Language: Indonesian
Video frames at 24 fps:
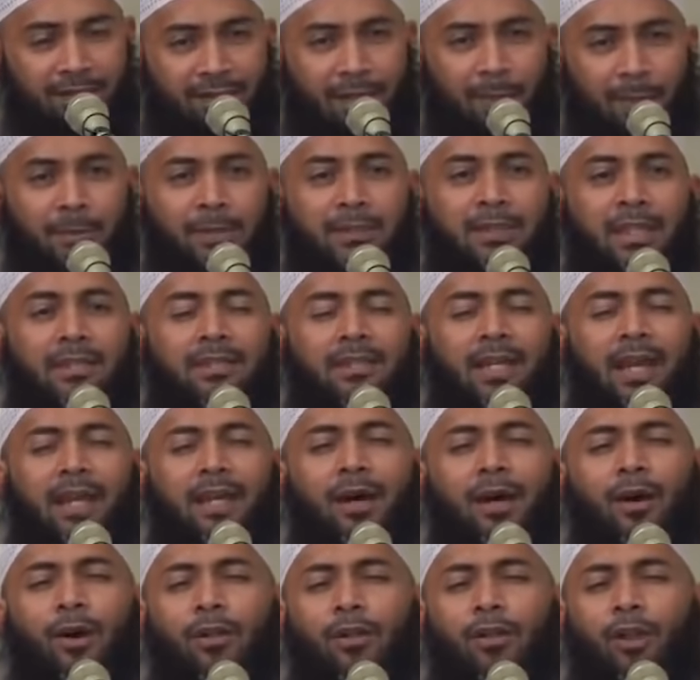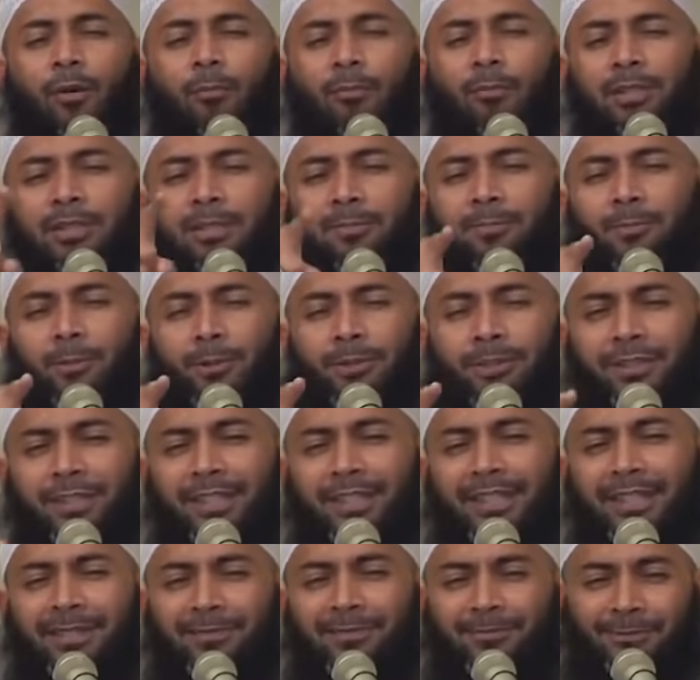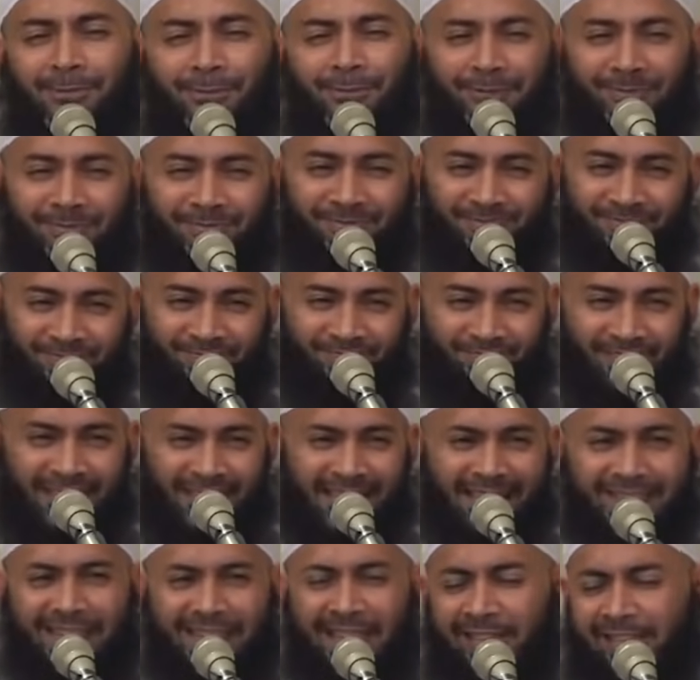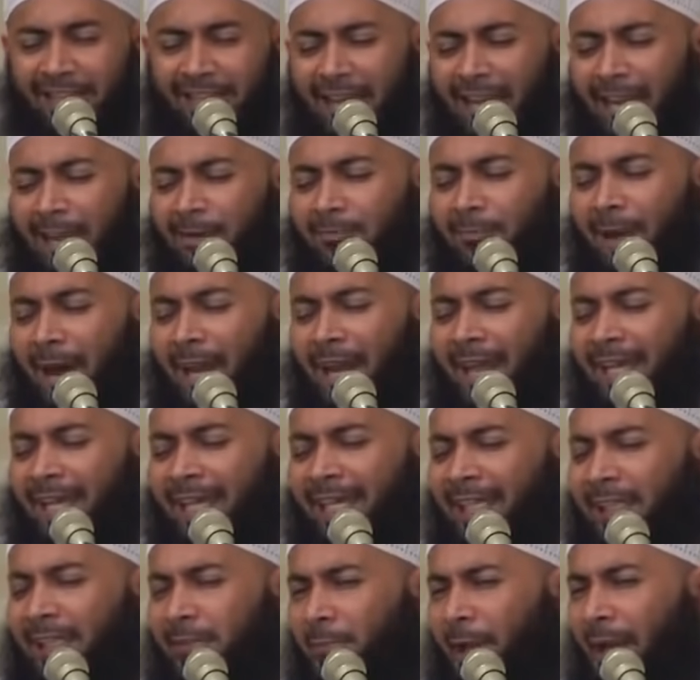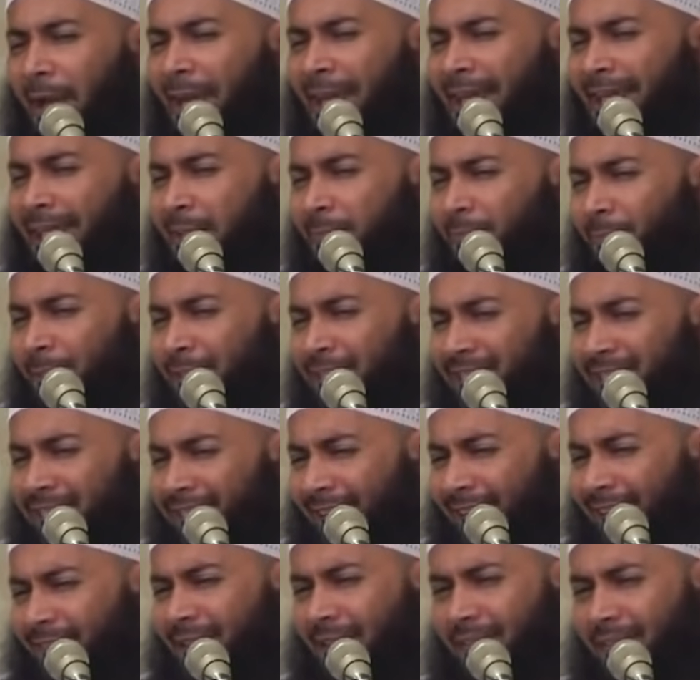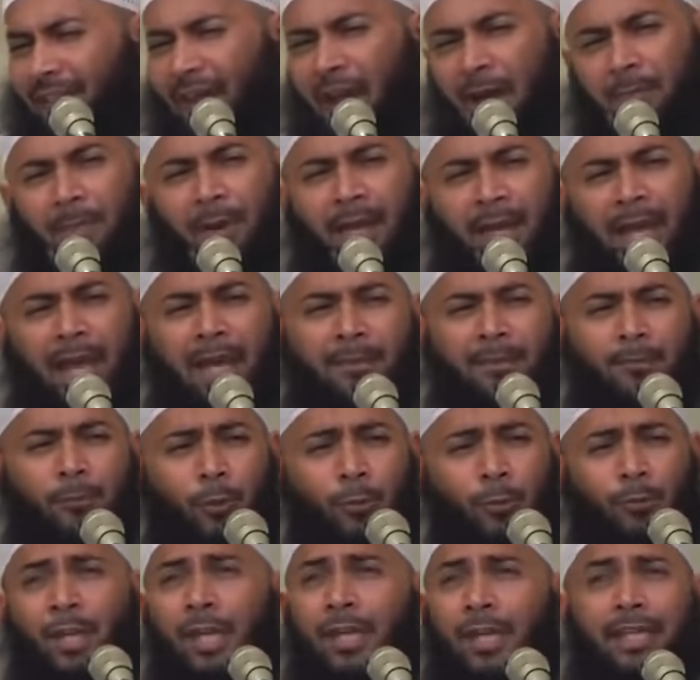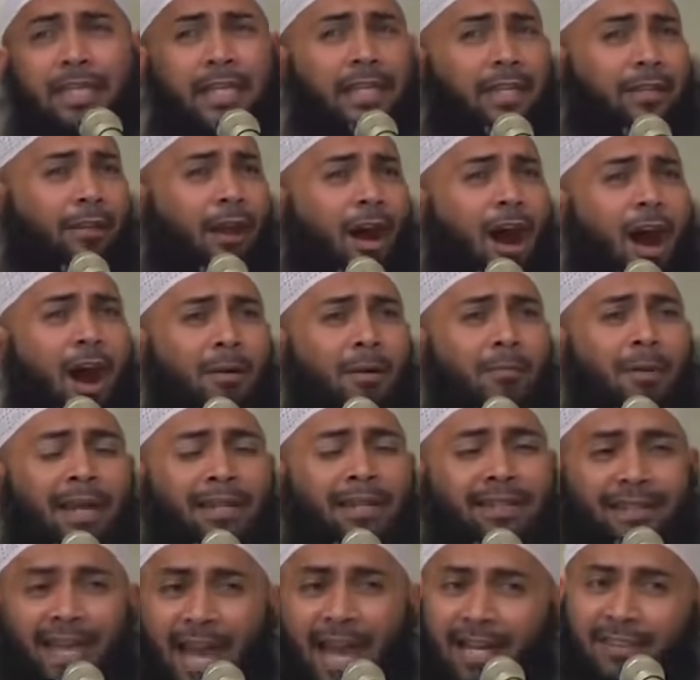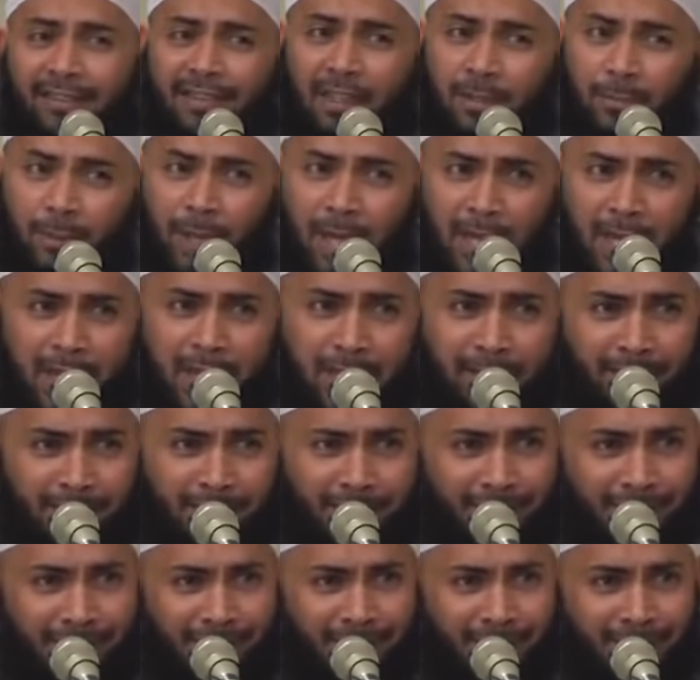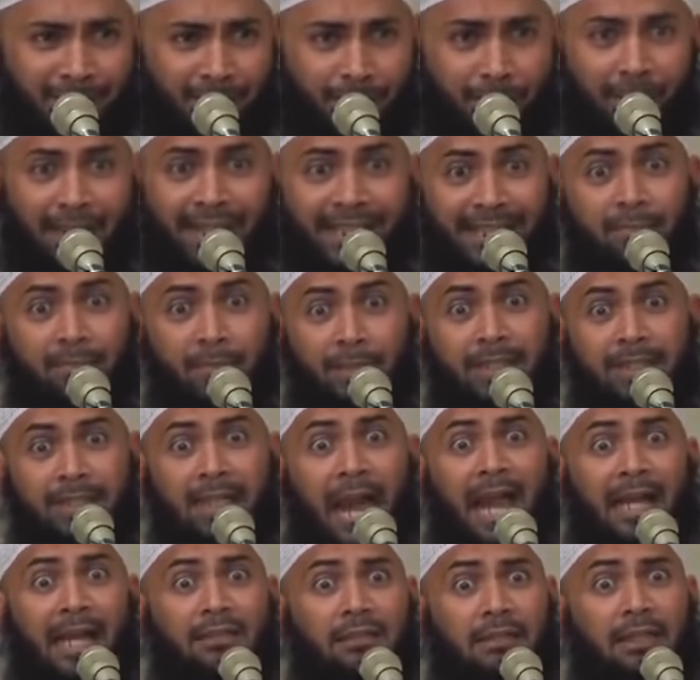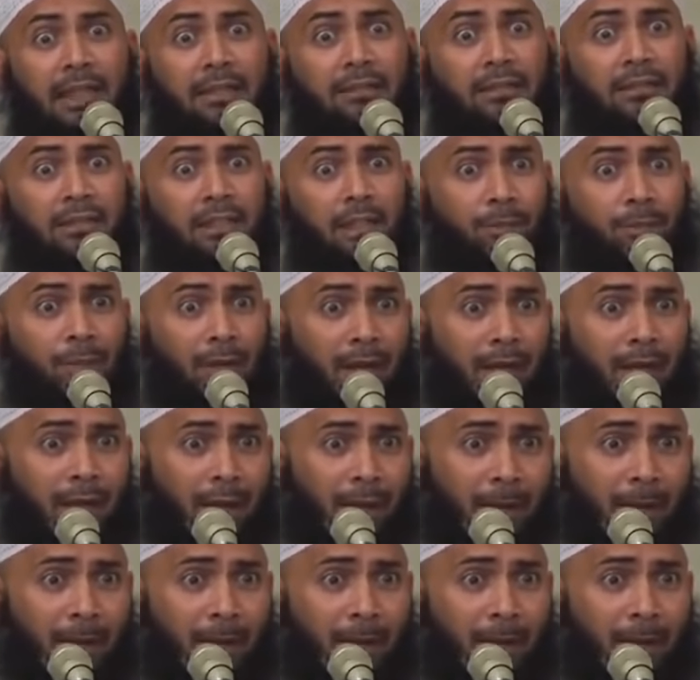Tapi tatkala Allah menyebut dirimu. Tatkala malaikat-malaikat mencatat amalanmu. Kiraman katibin. Mereka mencatat jemaah.